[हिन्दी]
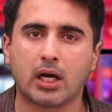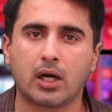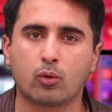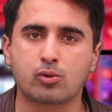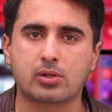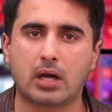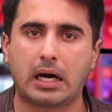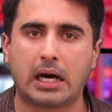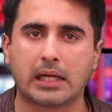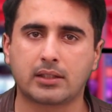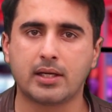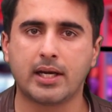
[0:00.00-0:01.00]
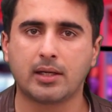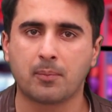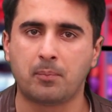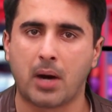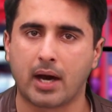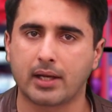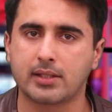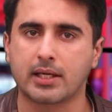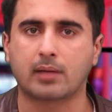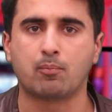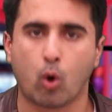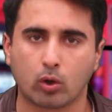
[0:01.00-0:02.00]
आ, उसका आल्टरनेट भारत
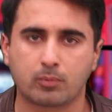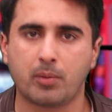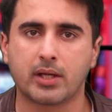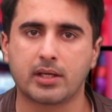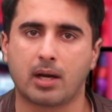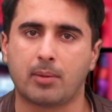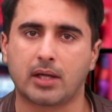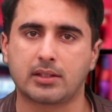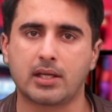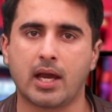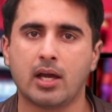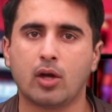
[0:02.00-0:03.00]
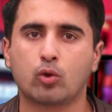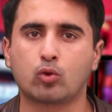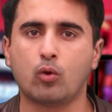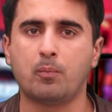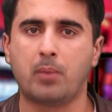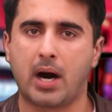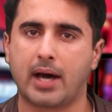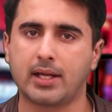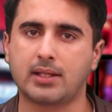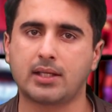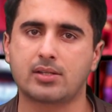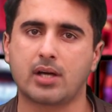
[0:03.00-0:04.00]
एक बहुत बड़ी आबादी है तो
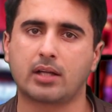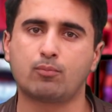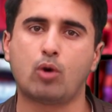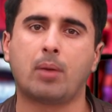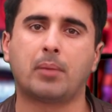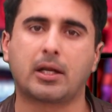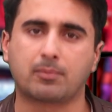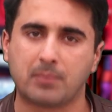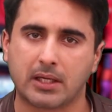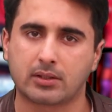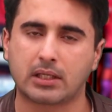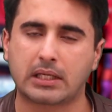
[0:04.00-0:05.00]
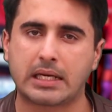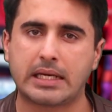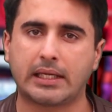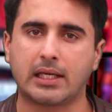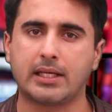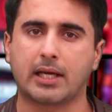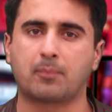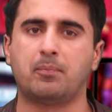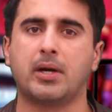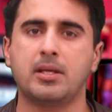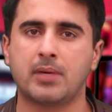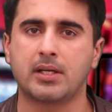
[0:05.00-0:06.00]
भारत के साथ मामला बेहतर करने के लिए एक
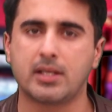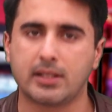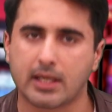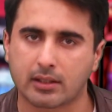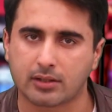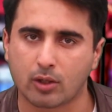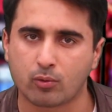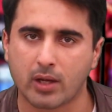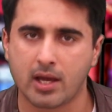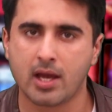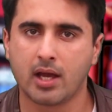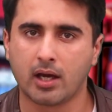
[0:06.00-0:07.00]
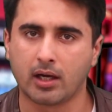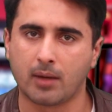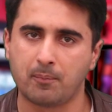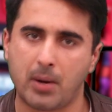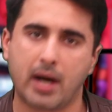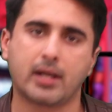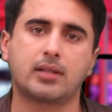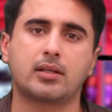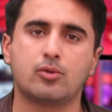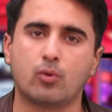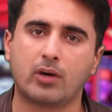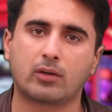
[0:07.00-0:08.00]
बड़ी मंडी देखते हुए भारत
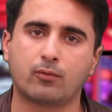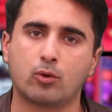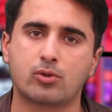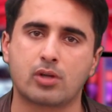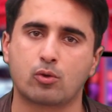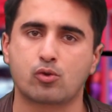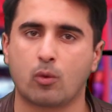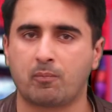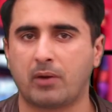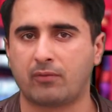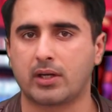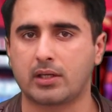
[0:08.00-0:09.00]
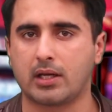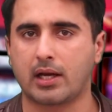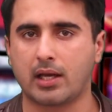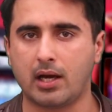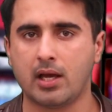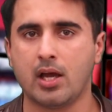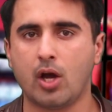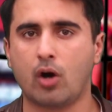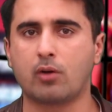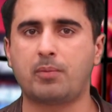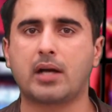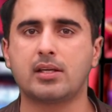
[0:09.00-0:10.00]
की जो वर्कफोर्स है उसको प्रेफर किया गया
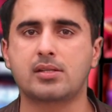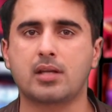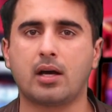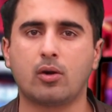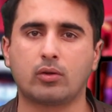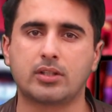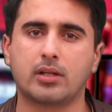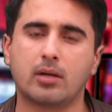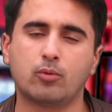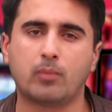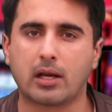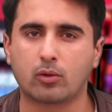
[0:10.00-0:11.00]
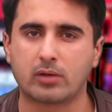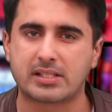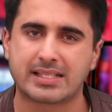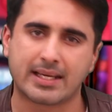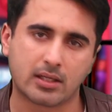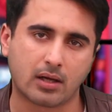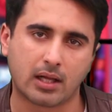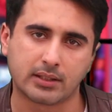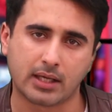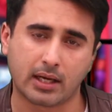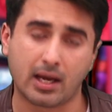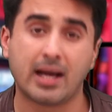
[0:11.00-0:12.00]
और पाकिस्तान और दीगर ममालिक को इससे निकाल
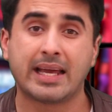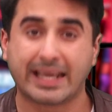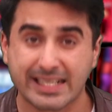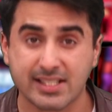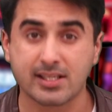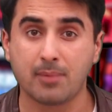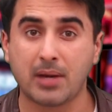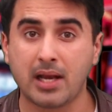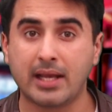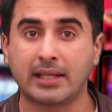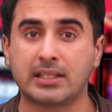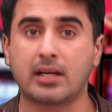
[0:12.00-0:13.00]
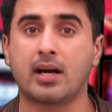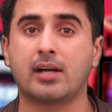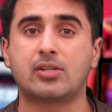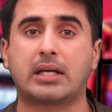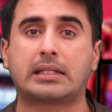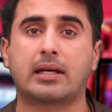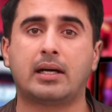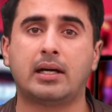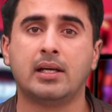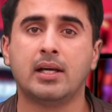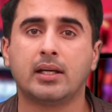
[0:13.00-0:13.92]
दिया गया इससे पहले ये कहा जाता रहा